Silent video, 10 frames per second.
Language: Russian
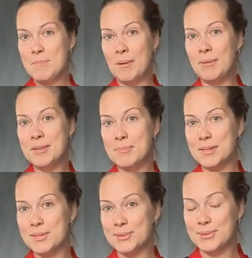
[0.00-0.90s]
помыть
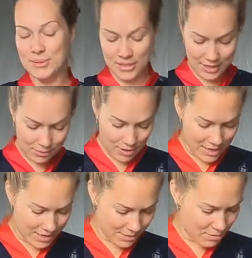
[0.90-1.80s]
посуду и
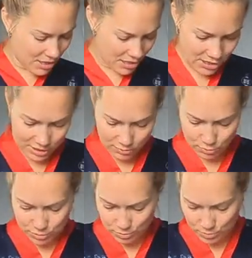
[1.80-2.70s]
нормально. И мне кажется, это
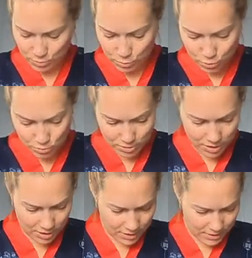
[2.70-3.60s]
будет
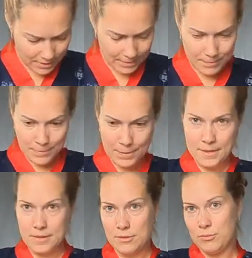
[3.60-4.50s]
поудобнее.
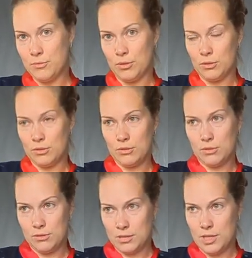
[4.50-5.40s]
Вот.
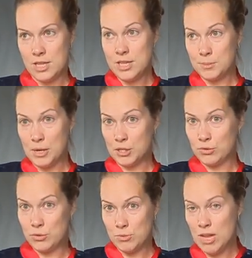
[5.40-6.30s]
И не
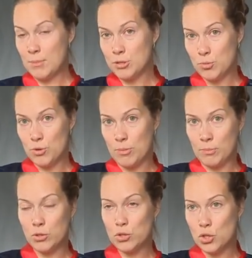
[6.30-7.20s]
спрашивайте меня, почему я
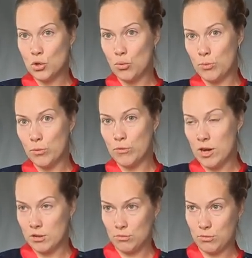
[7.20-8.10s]
просто не куплю
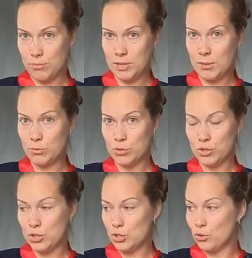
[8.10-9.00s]
фарты, Потому что
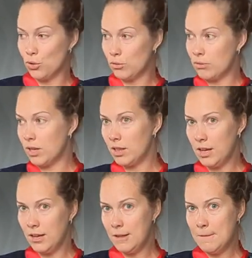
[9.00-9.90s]
здесь столько брахла,